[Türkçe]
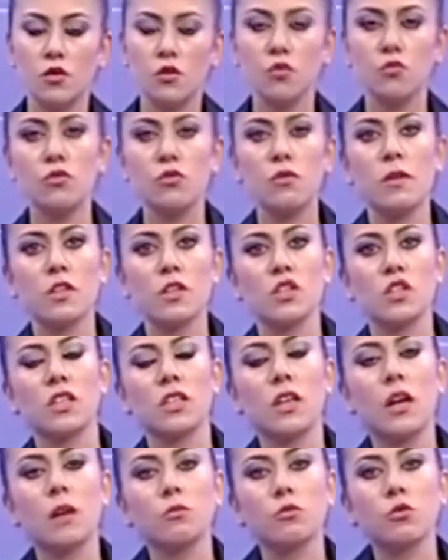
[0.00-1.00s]

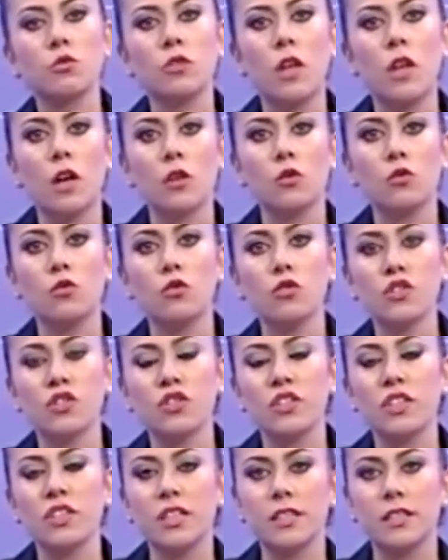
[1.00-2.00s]
Cumhurbaşkanı Abdullah Gül,
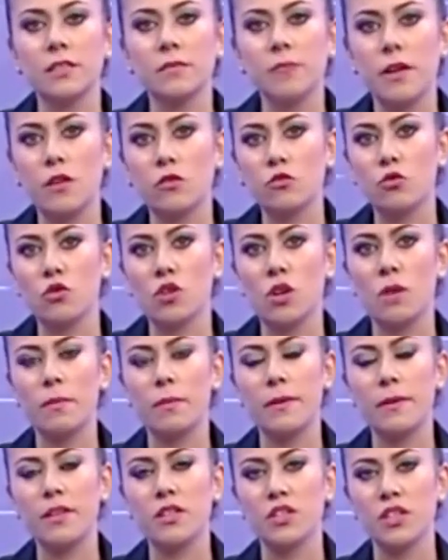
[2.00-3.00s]
Şırnak'ın
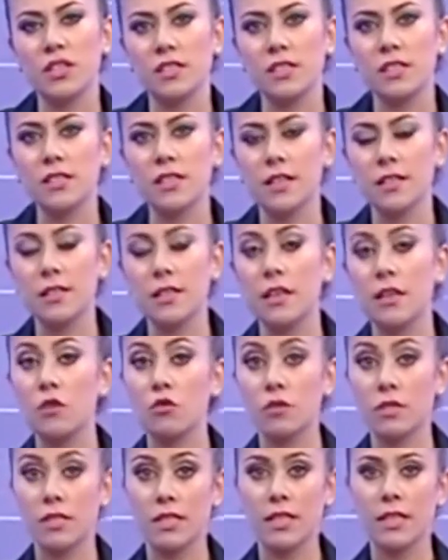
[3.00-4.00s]
Beytüşşebap ilçesinde
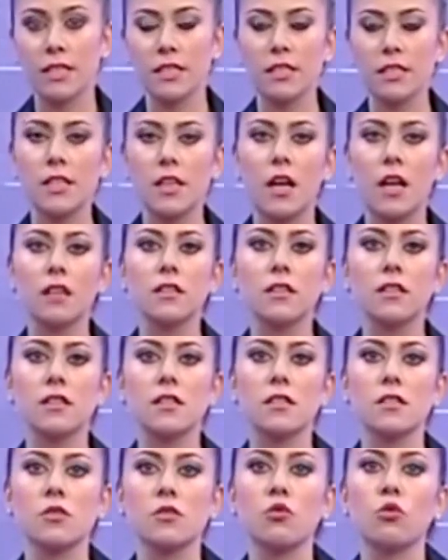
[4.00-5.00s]
teröristlerin
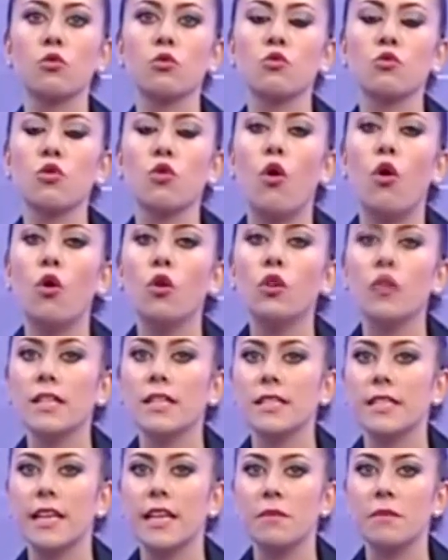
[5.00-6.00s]
saldırısı sonucu 10
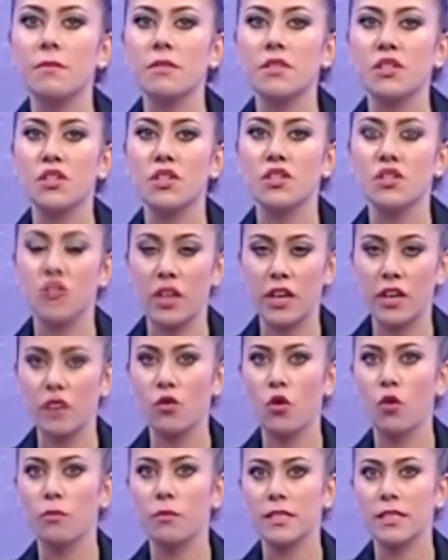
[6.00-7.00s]
askerimizin
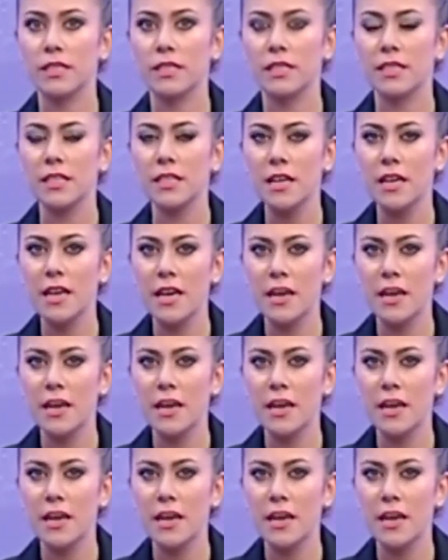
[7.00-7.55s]
şehit olması